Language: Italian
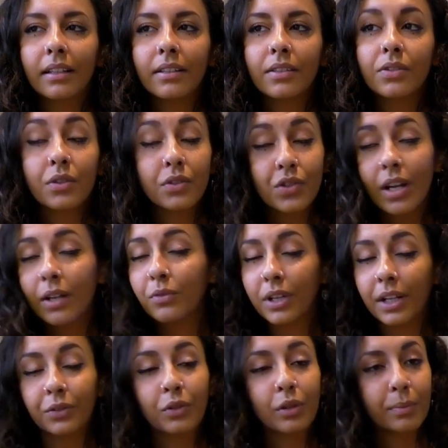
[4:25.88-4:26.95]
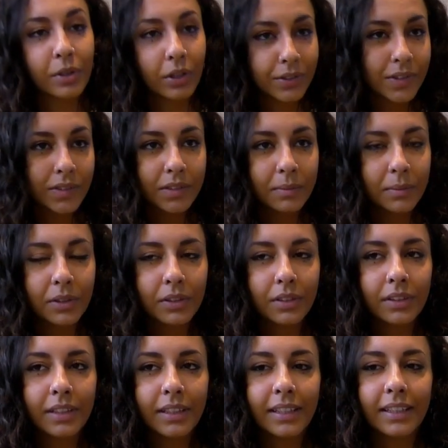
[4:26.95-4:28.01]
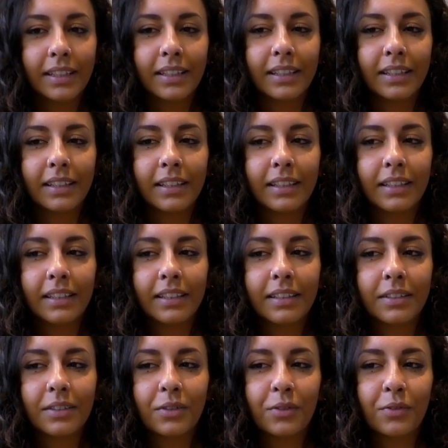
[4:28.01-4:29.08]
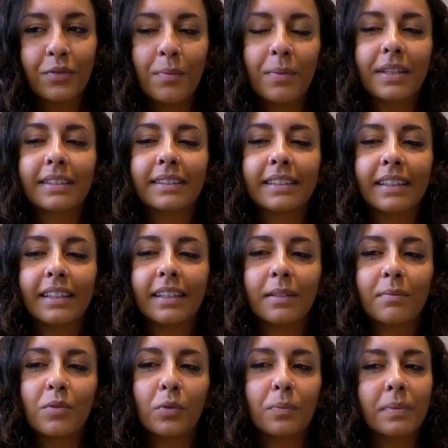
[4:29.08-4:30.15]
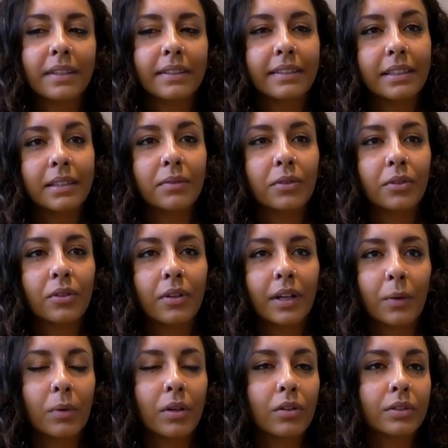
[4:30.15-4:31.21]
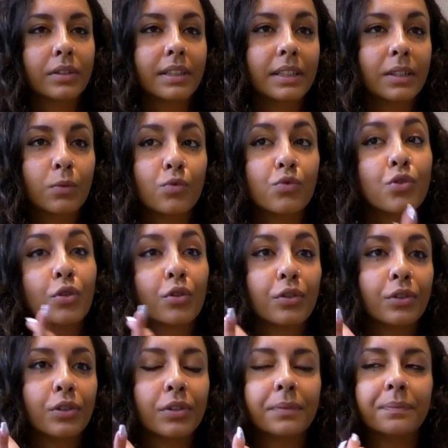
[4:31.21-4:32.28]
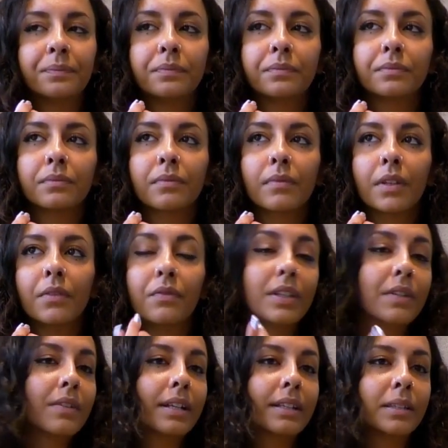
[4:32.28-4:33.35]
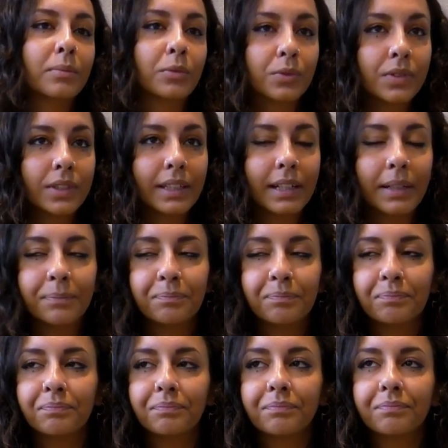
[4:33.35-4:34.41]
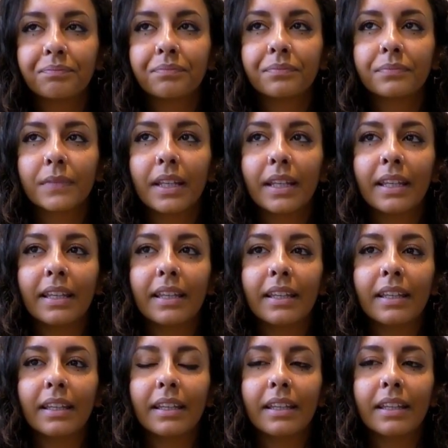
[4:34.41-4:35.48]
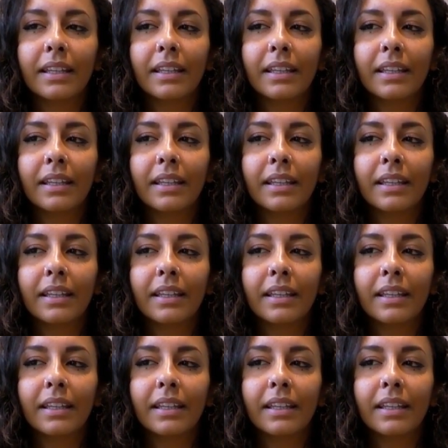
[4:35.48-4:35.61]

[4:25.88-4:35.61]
Sto già lavorando al prossimo e Ovviamente il mio obiettivo è quello di un giorno vivere di musica e